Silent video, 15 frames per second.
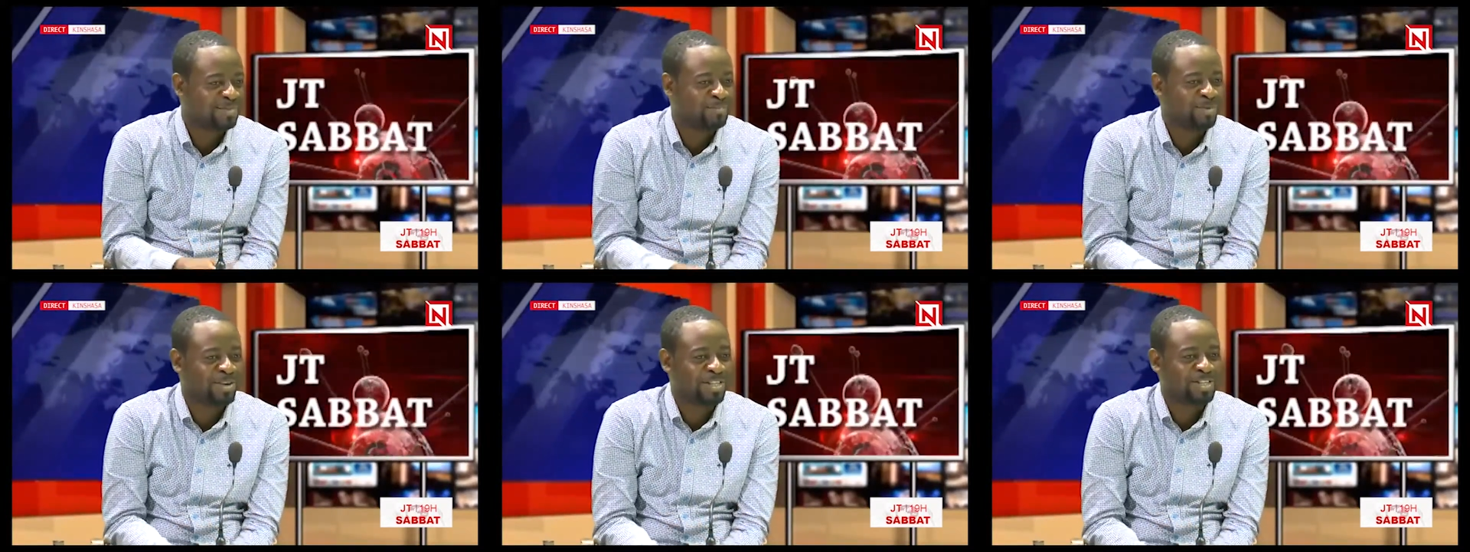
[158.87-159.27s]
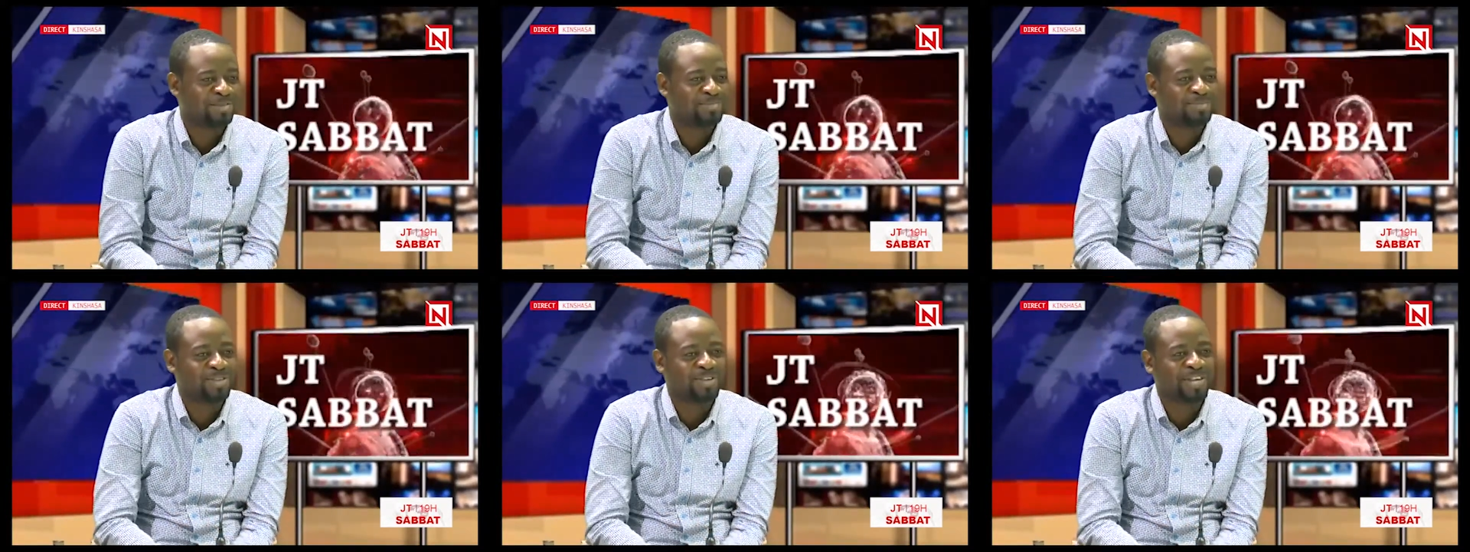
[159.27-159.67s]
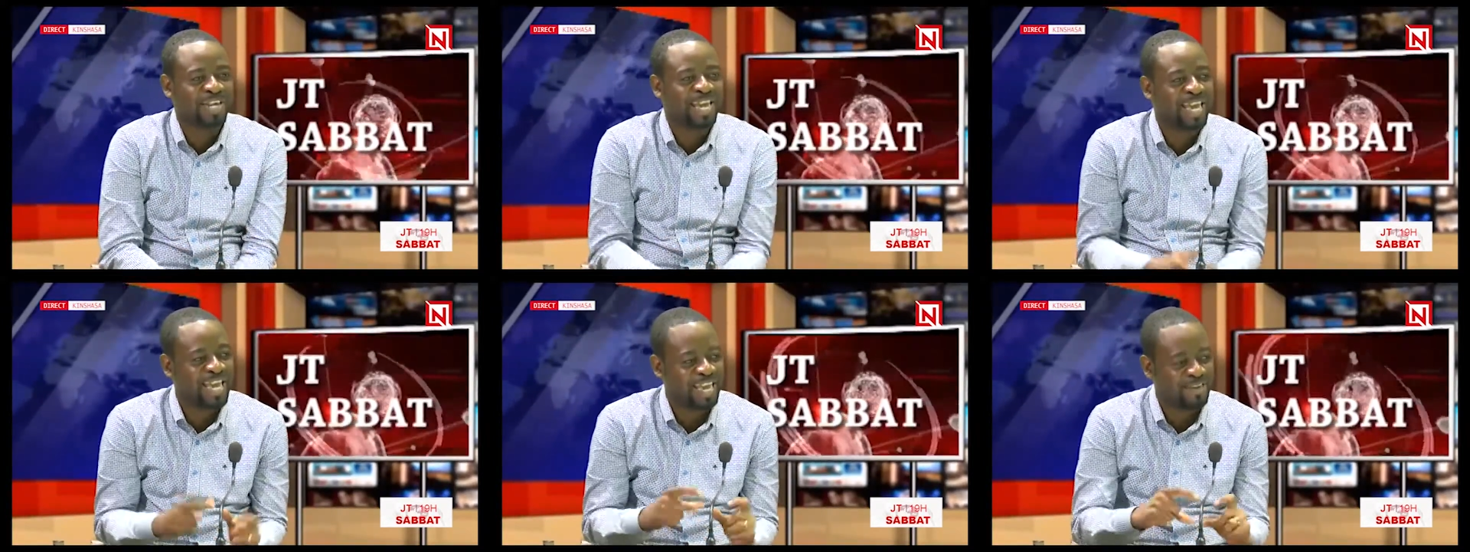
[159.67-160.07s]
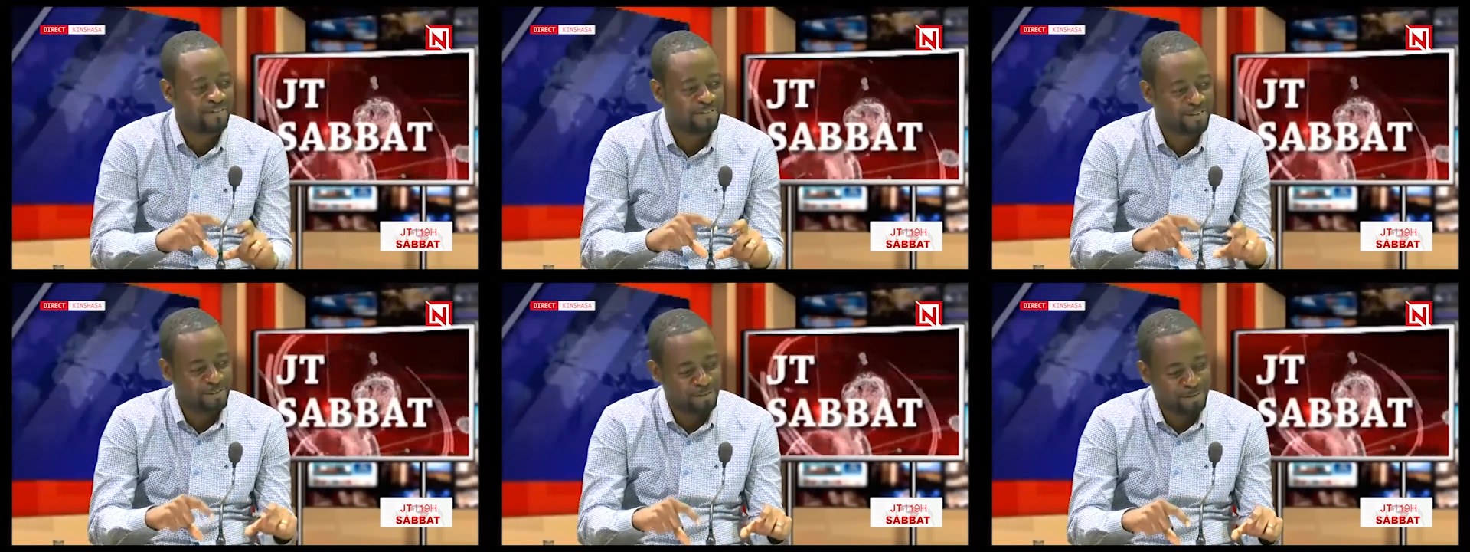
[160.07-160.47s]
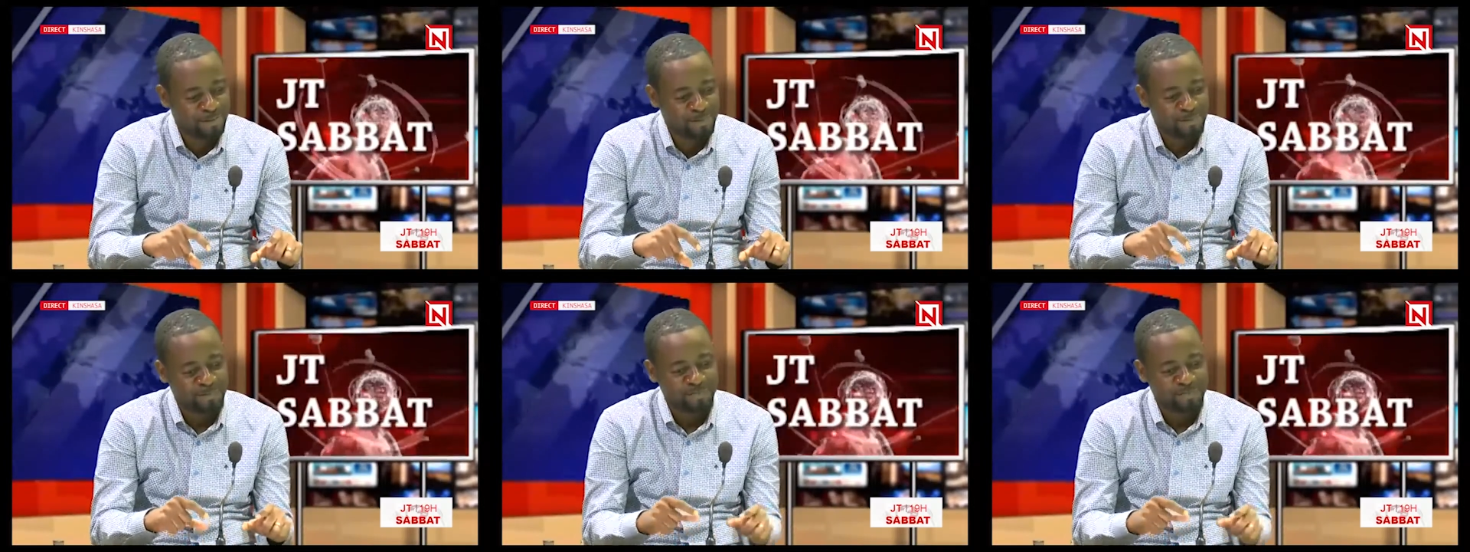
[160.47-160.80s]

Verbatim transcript: à mon Rédempteur est vivant.